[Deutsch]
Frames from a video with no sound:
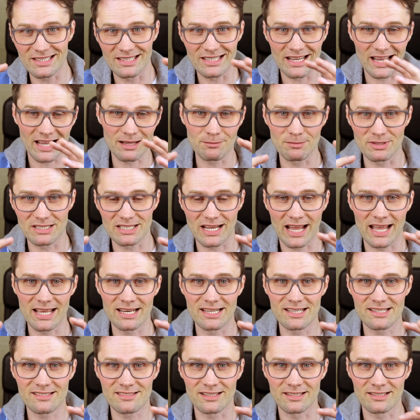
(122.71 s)
die daran
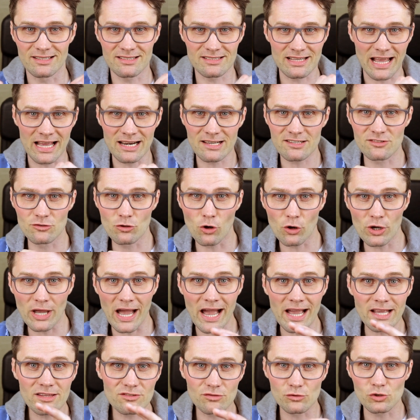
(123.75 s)
beteiligt sind, das alles neu
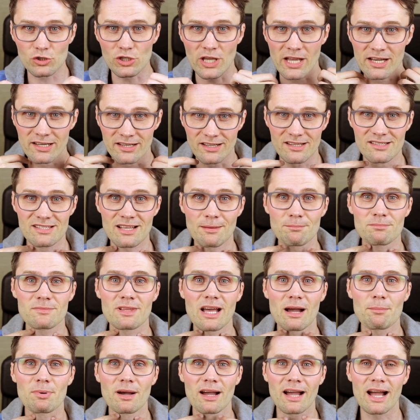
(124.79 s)
einzustellen, den
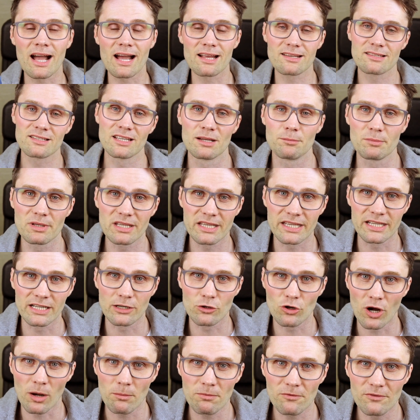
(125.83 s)
gesamten Apparat hier im
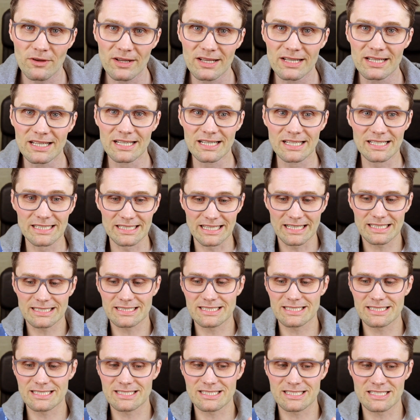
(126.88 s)
Kehlkopf,
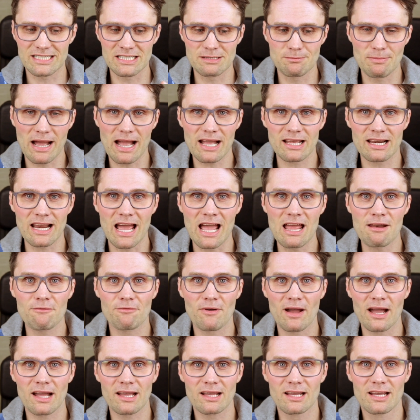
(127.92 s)
ja, die machen
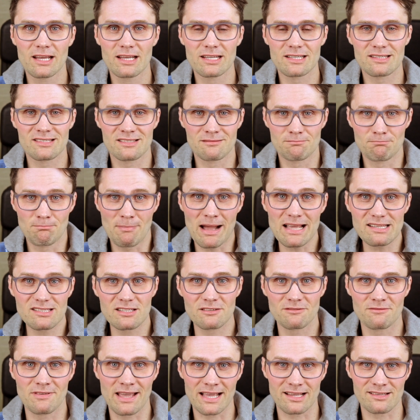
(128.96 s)
einfach diesen
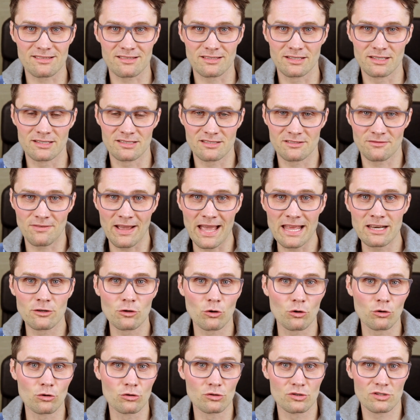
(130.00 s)
Massewechsel, diese
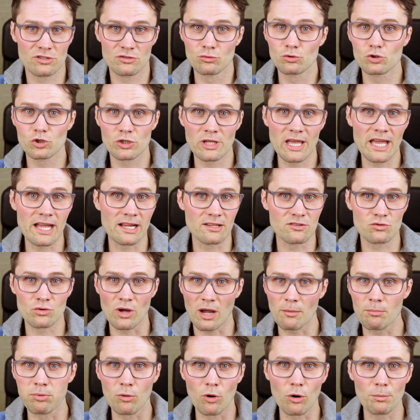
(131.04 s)
Veränderungen zu schnell,
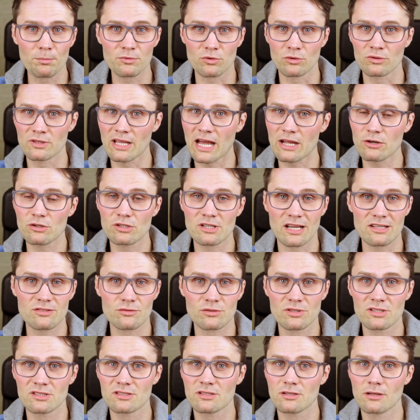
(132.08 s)
zu abrupt und dadurch
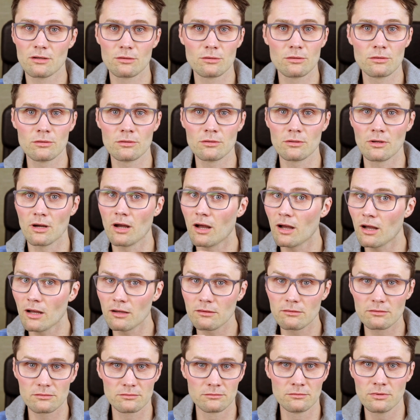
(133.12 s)
hast du dieses
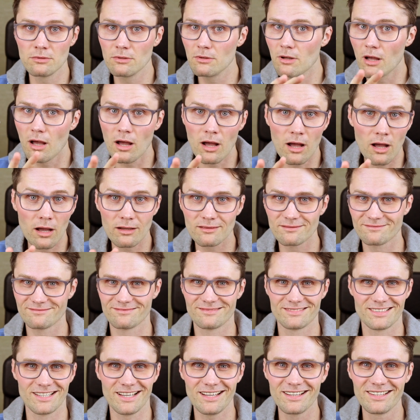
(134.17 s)
ja?
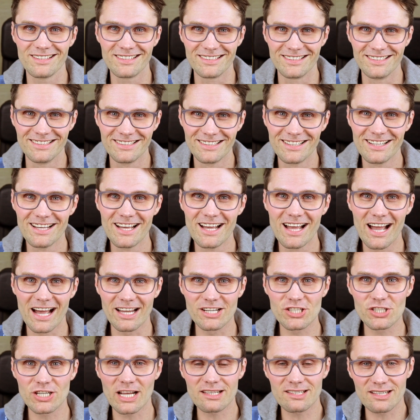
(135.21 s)

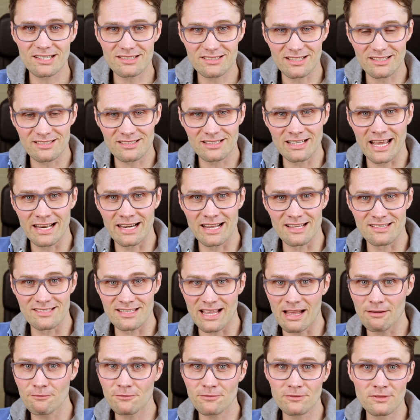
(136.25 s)
anstatt dass das in einer
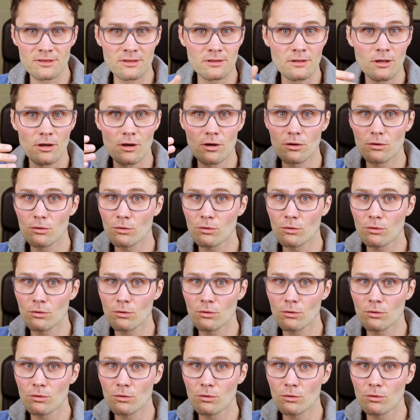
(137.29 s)
sanften